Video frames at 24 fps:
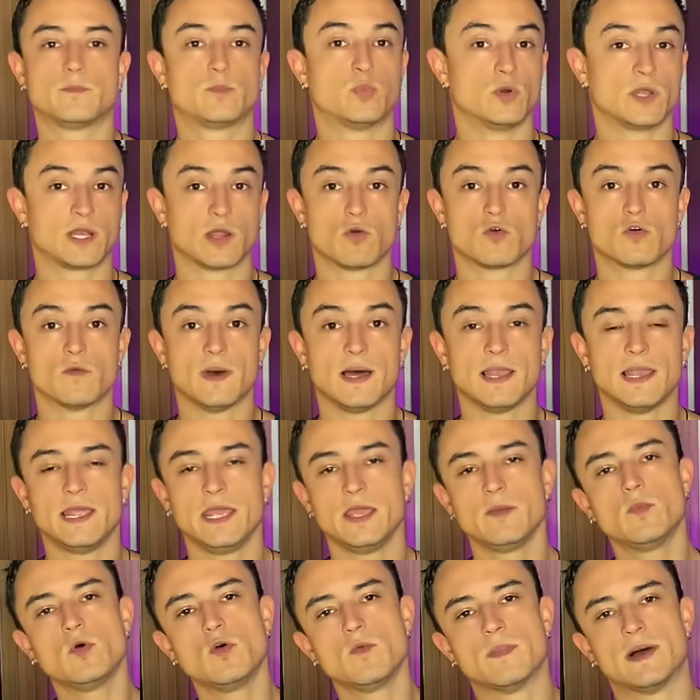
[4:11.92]
por alguma
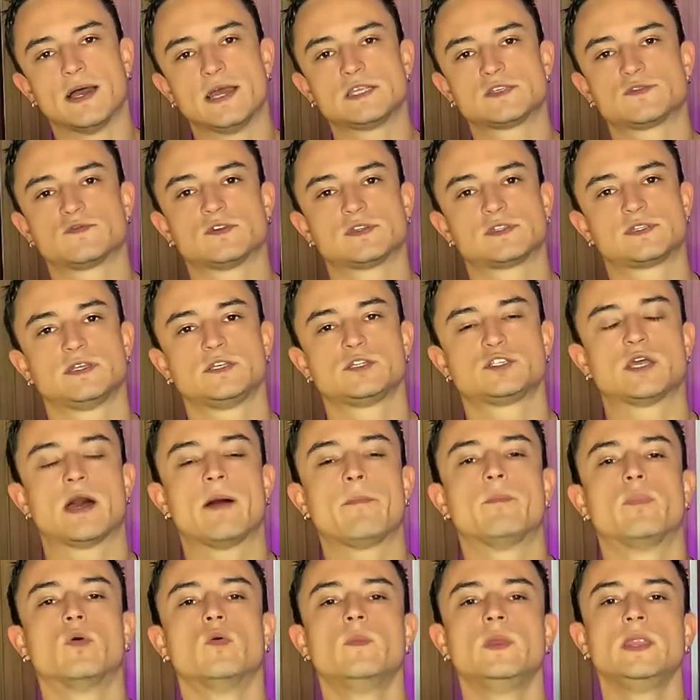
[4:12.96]
label, mas você já
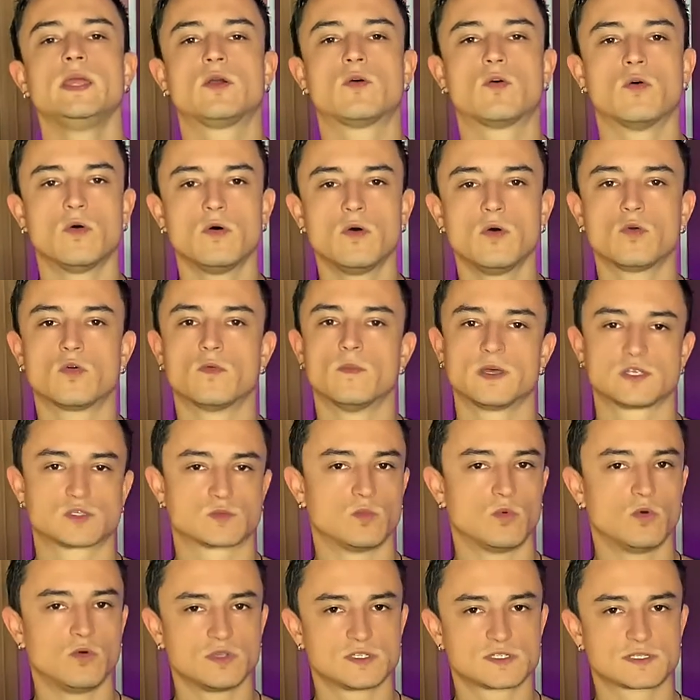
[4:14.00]
publicou algumas
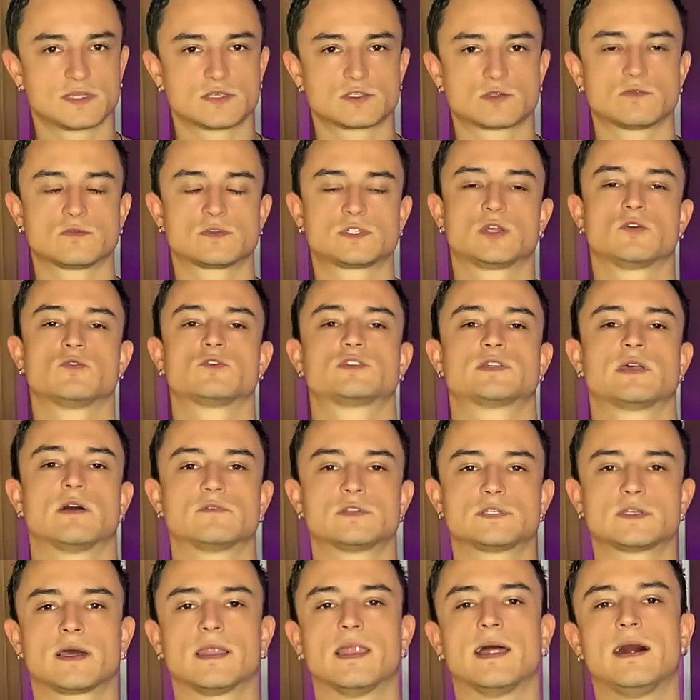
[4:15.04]
músicas no seu
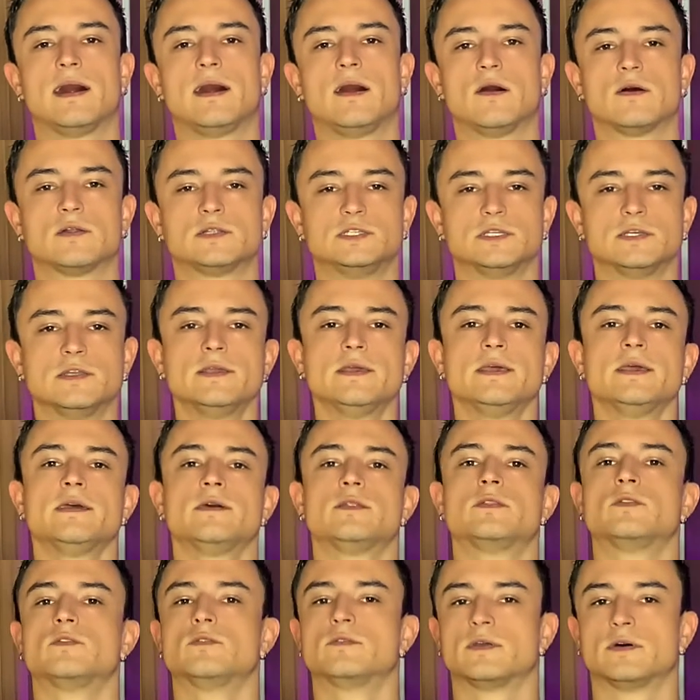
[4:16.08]
SoundCloud,
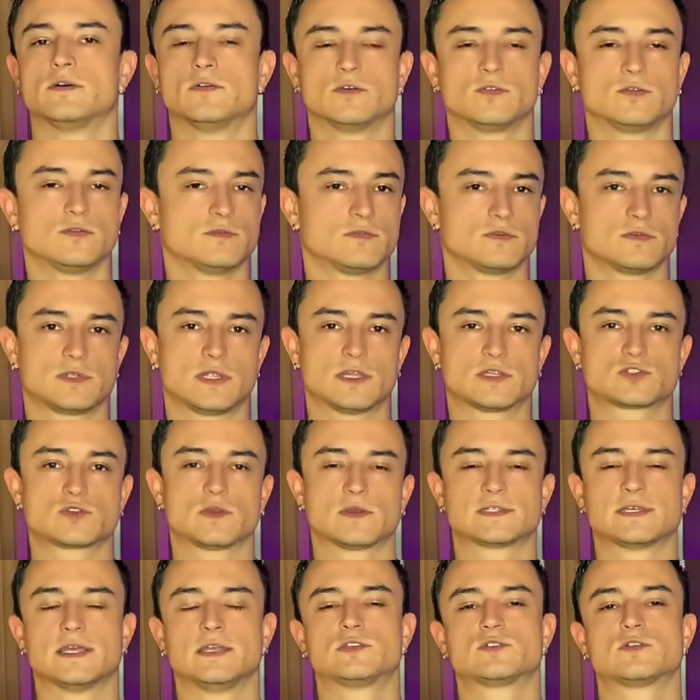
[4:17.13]
no, no, nas
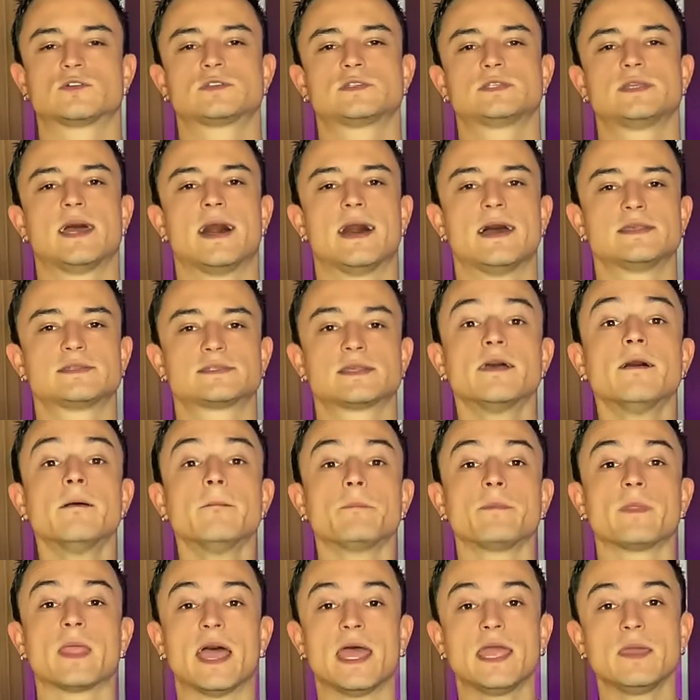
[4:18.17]
suas redes sociais
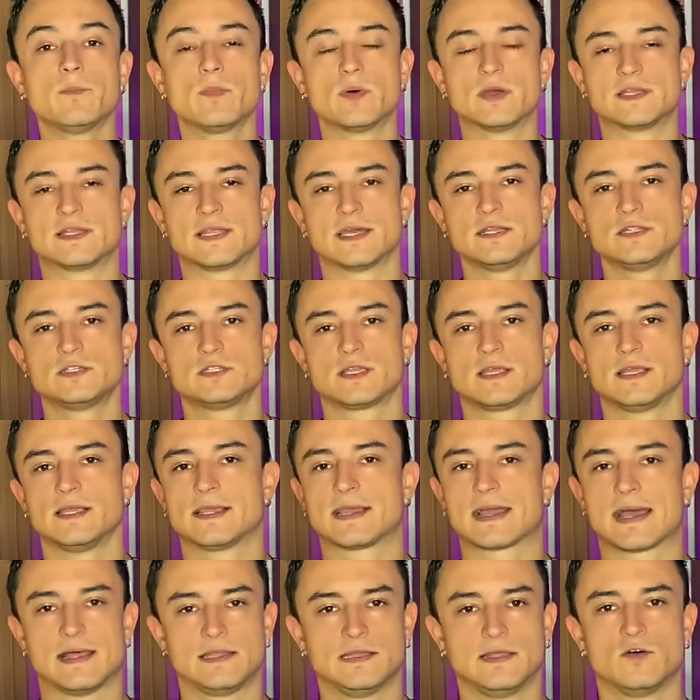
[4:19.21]
é importante
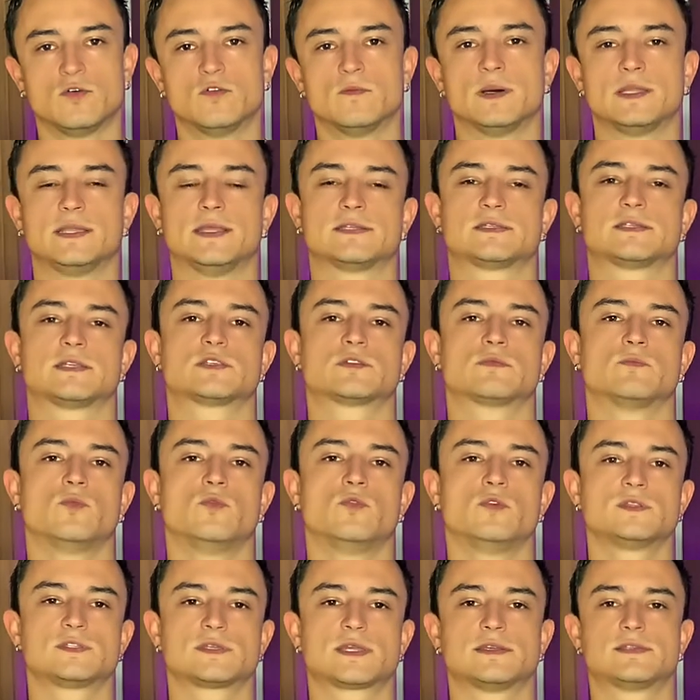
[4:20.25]
que cada uma dessas
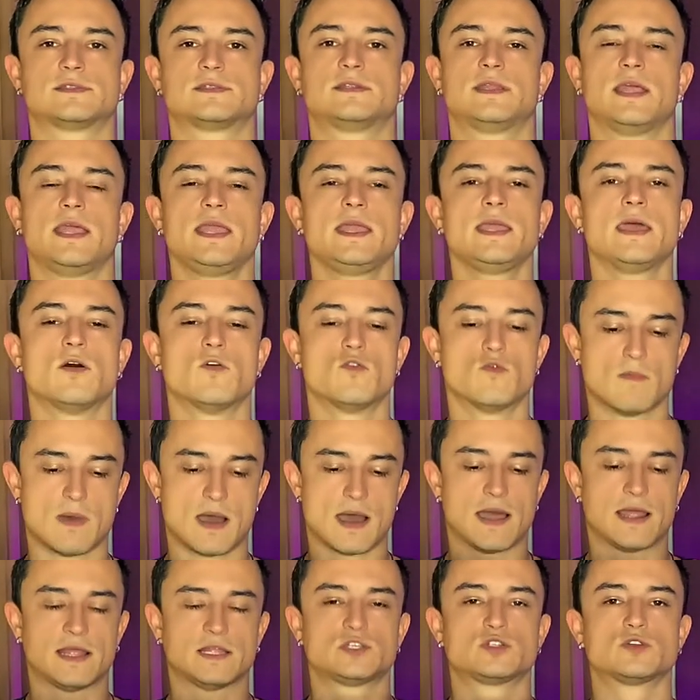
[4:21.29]
músicas tenha
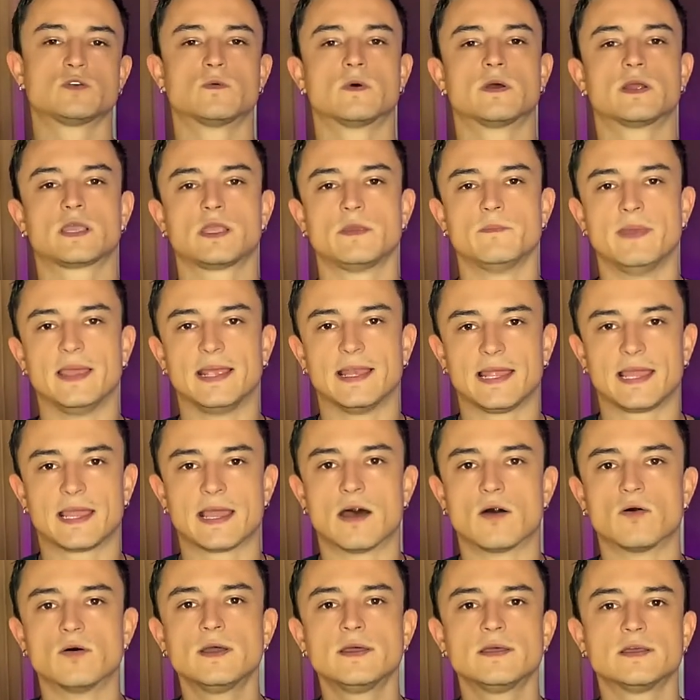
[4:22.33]
uma artwork bem
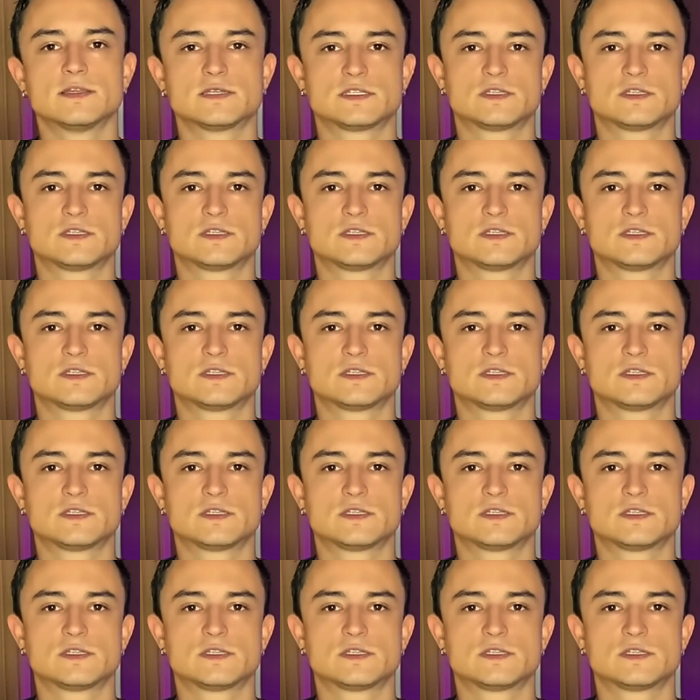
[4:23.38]
legal.